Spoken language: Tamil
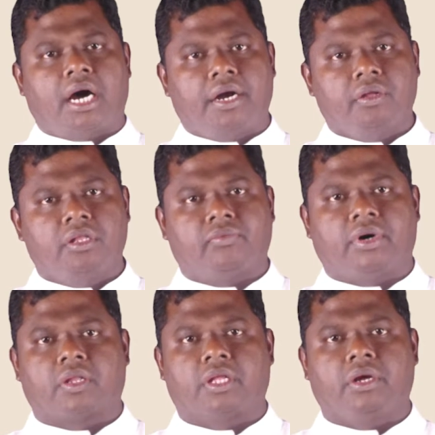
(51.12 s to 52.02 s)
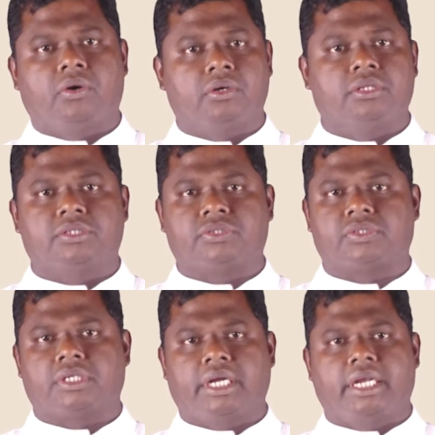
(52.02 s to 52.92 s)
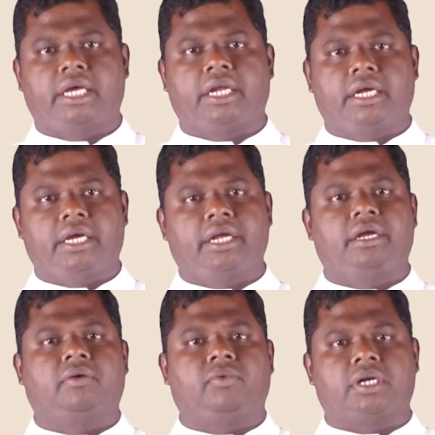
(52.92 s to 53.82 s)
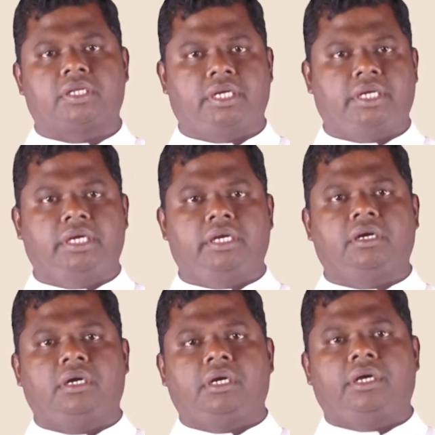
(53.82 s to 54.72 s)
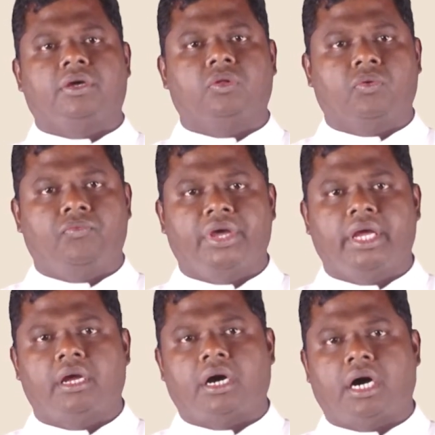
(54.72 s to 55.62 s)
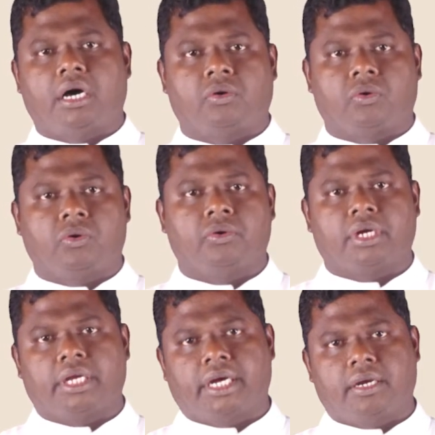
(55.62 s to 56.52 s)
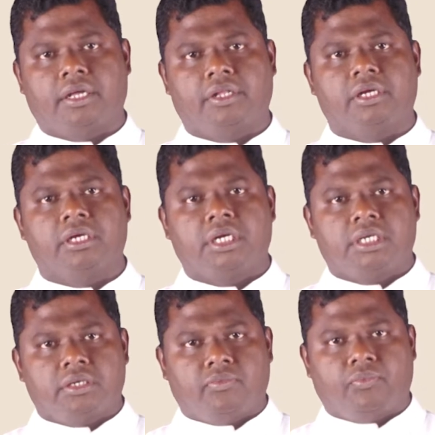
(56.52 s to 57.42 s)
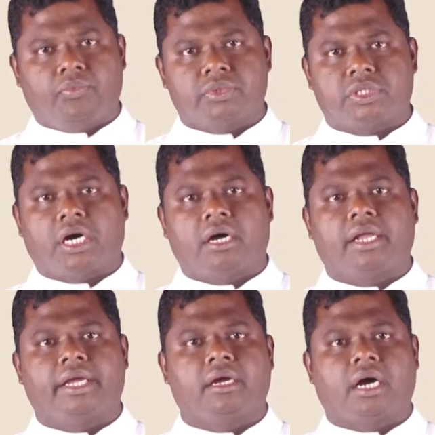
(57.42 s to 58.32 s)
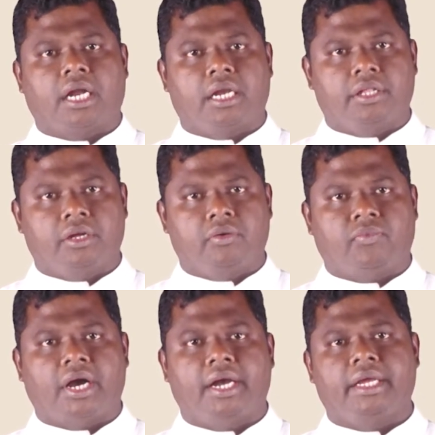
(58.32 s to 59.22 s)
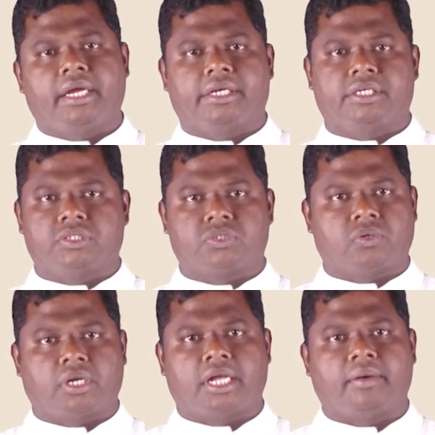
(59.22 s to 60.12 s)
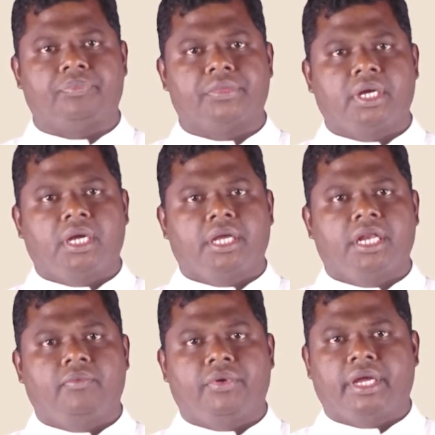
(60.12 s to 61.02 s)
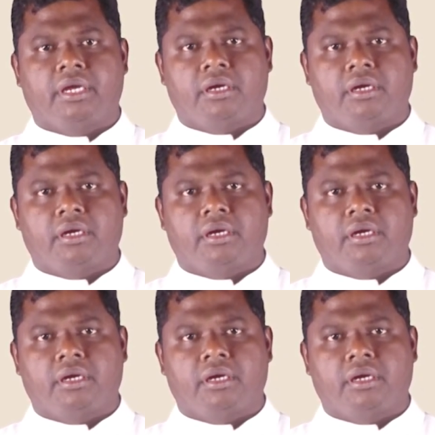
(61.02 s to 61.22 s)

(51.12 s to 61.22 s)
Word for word: அடுத்த வார்த்தை ஹோதோஸ் என்கிற கிரேக்க வார்த்தைக்கு இதோ வே ஆர் ரோட் அல்லது சாலை அல்லது வழி என்று சொல்லலாம் எனவே